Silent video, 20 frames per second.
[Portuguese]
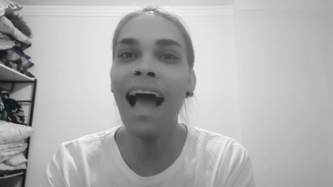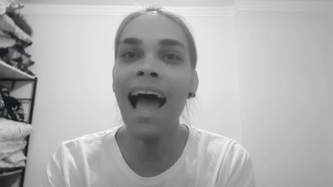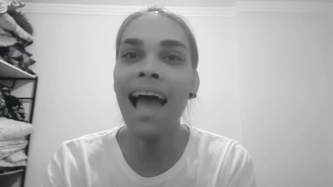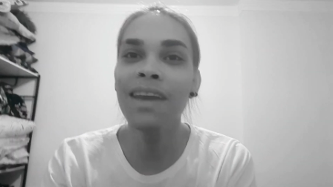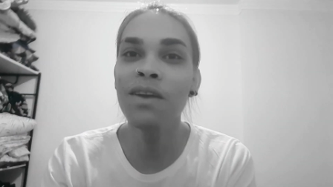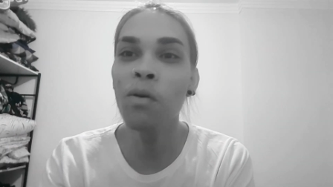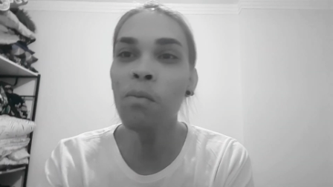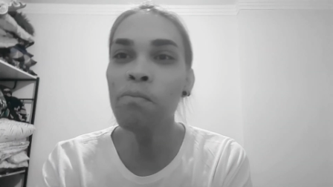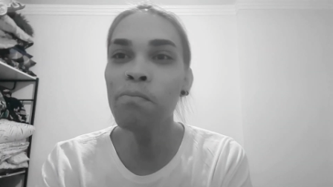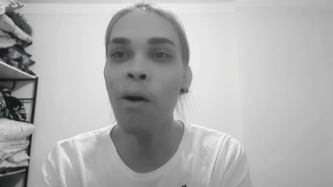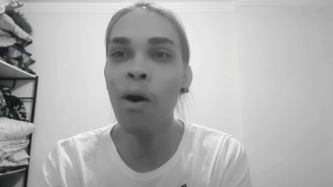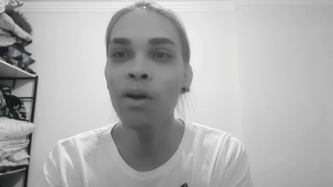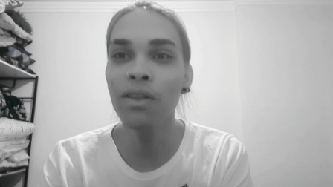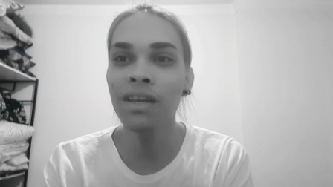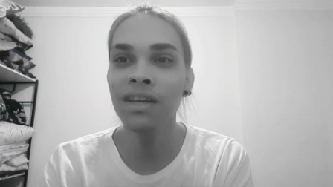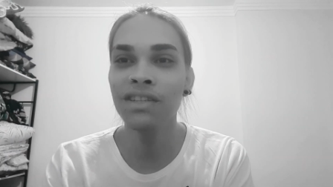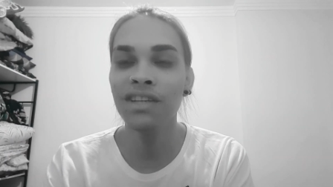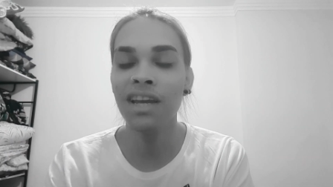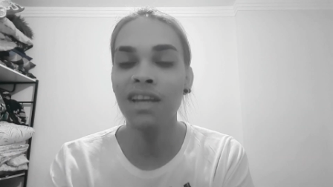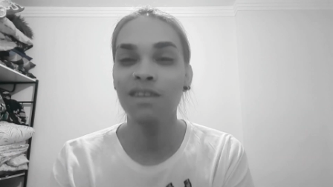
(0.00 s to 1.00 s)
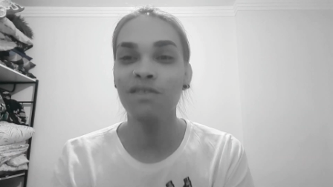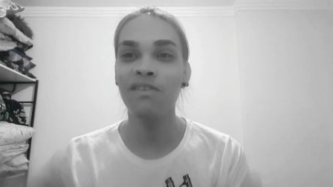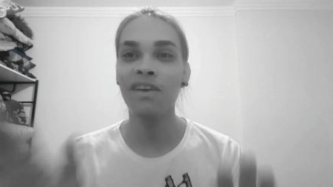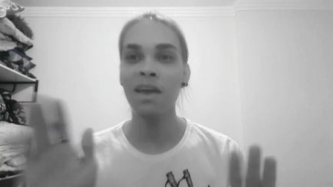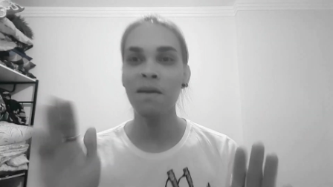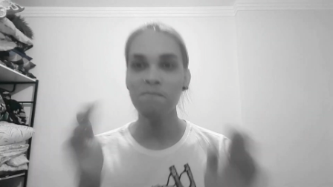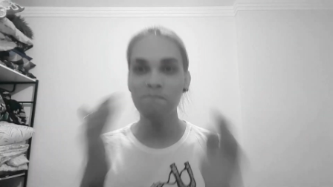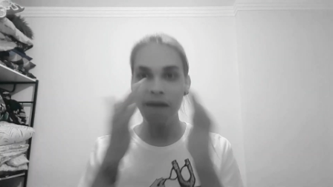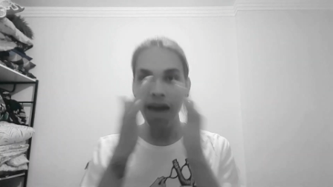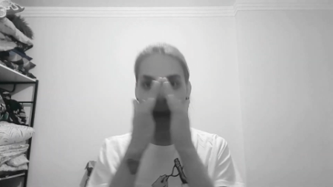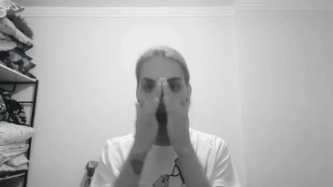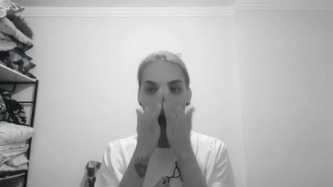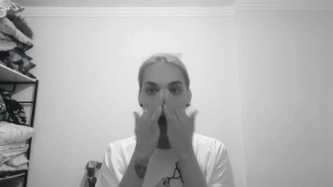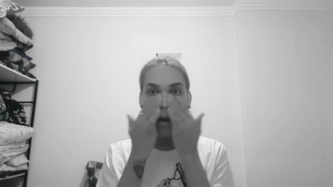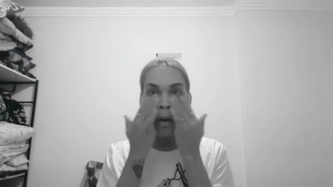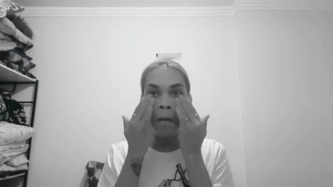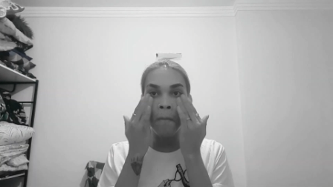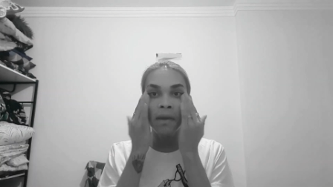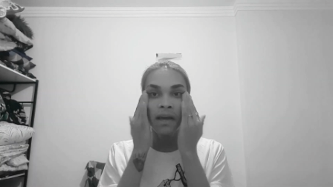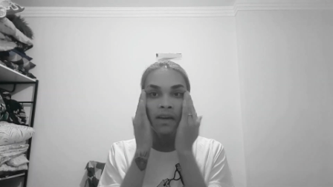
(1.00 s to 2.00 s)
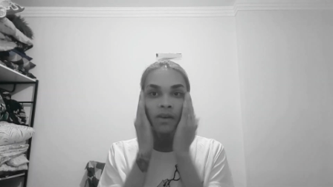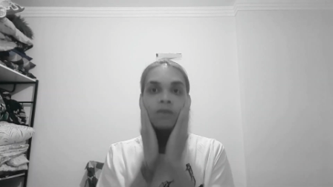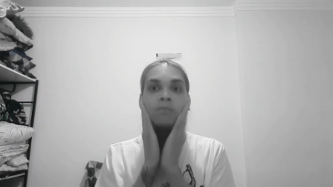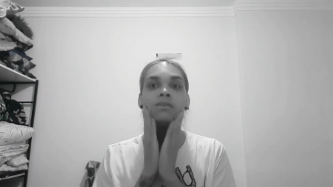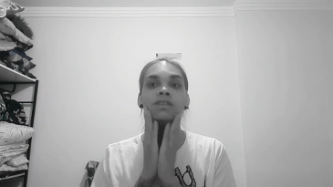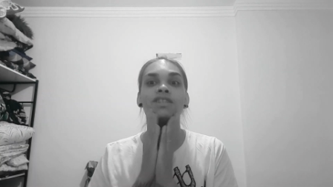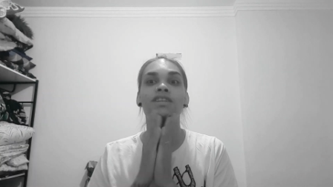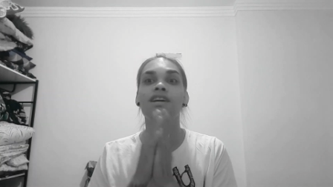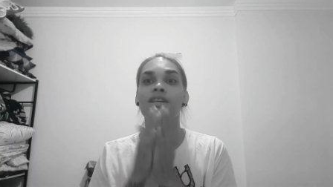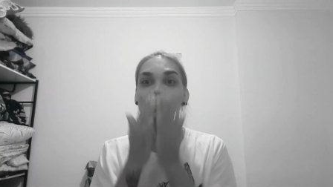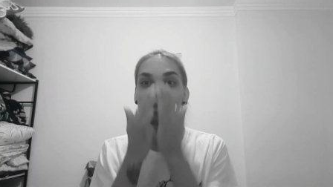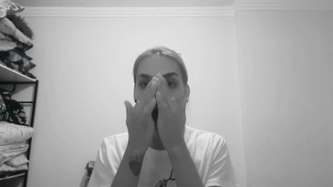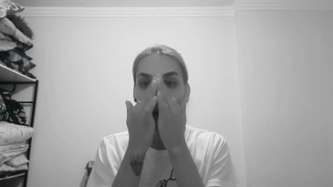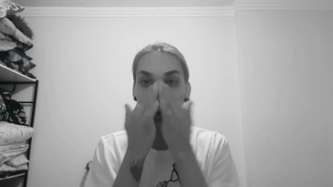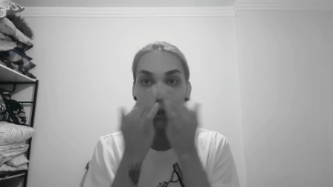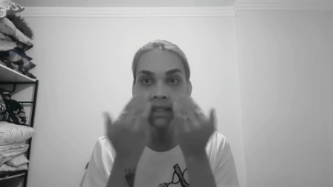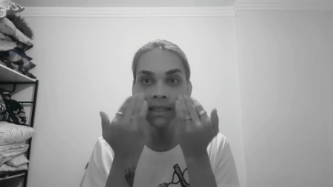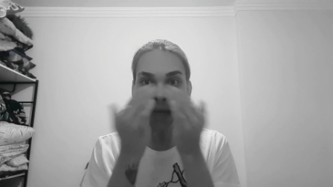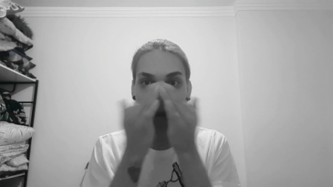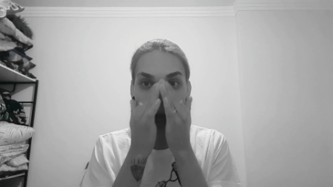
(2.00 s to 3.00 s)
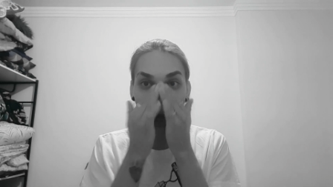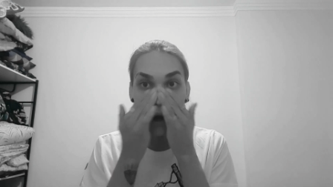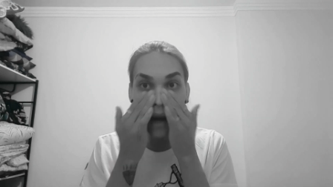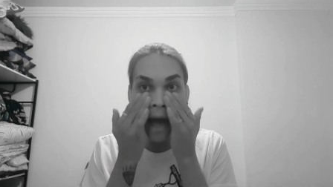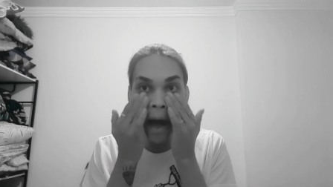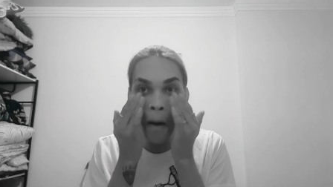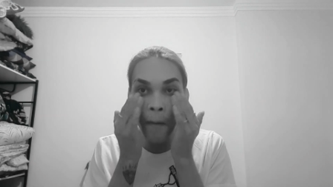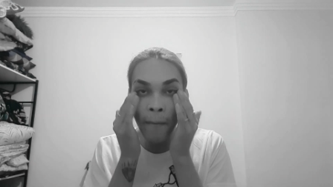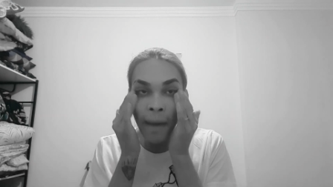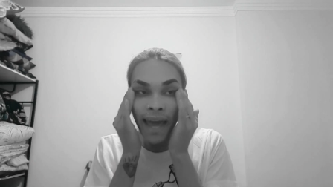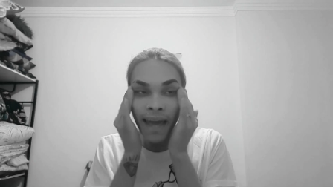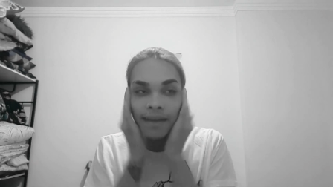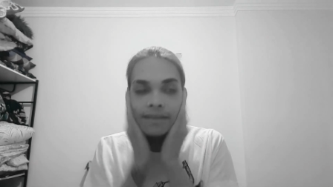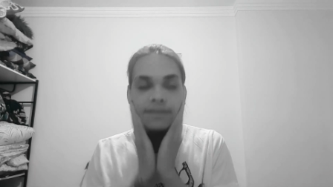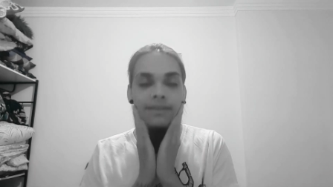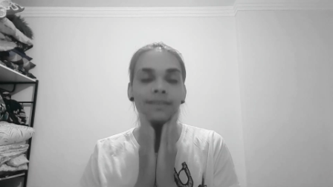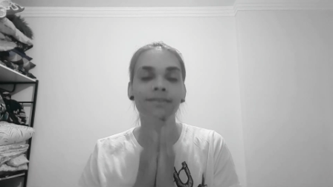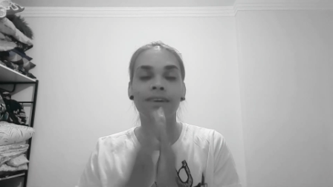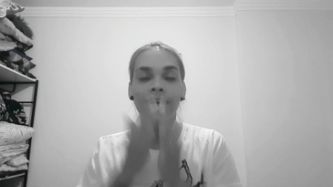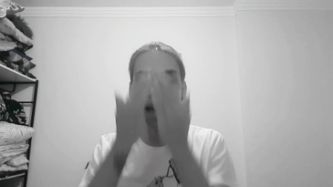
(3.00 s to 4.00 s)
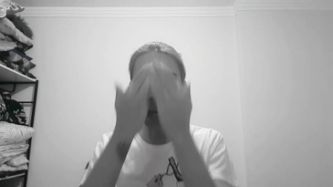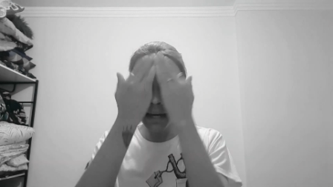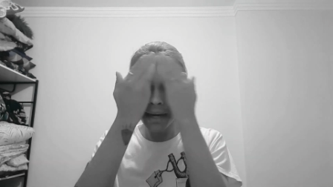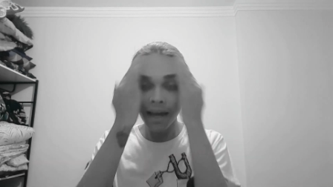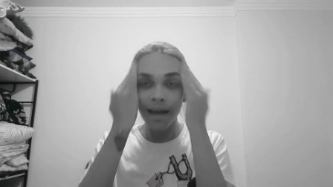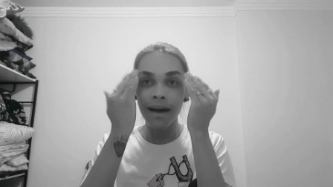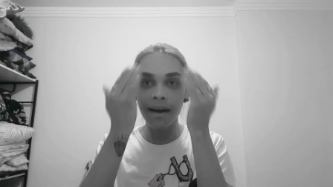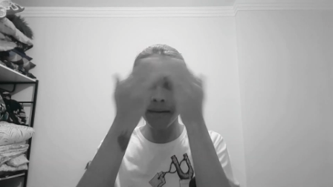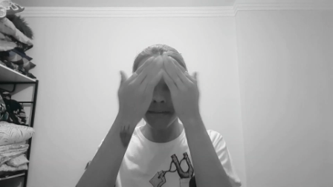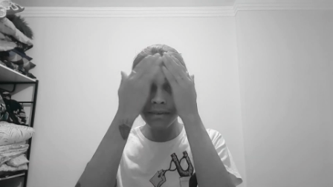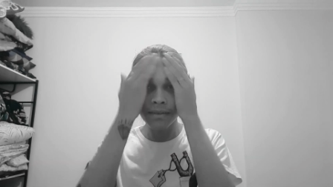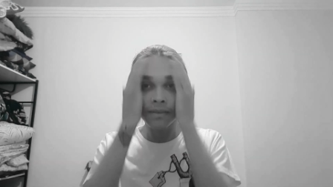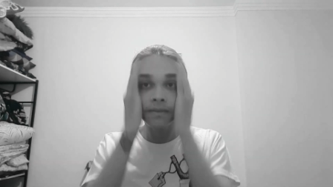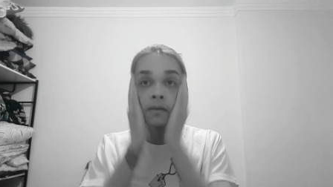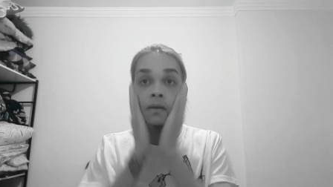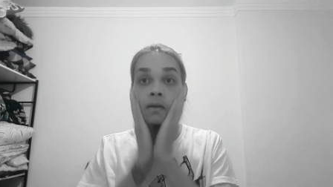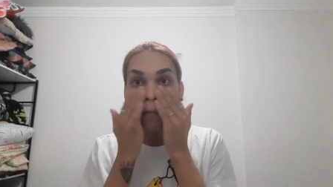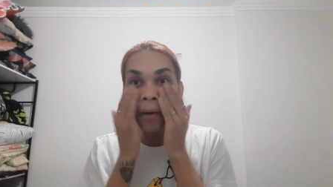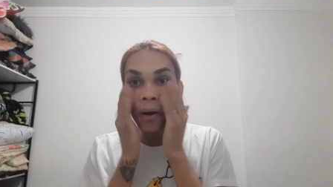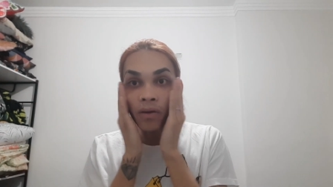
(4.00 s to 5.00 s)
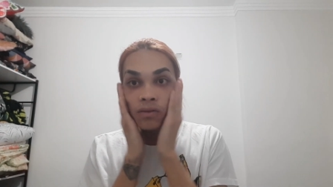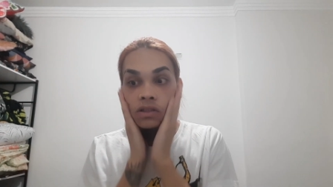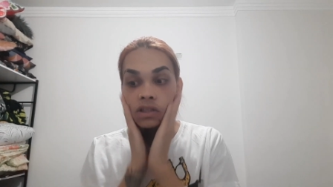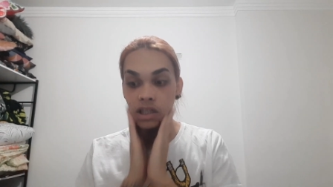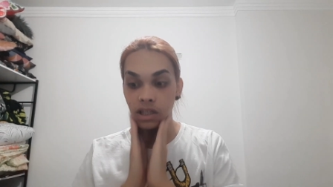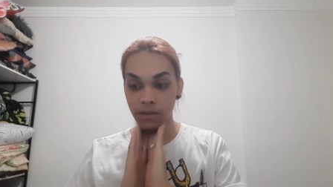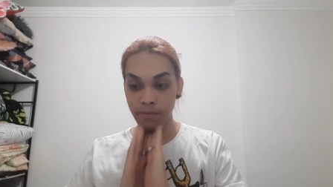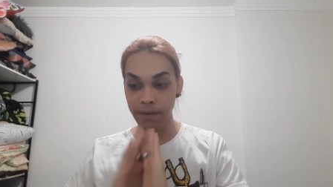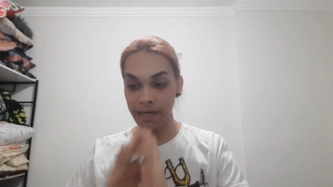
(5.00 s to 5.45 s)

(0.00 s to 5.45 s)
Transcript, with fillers: Ai, não podem, gente. Fiquem perto comigo em nome de Jesus. Cai não, benção. Cai não. Pronto, gente.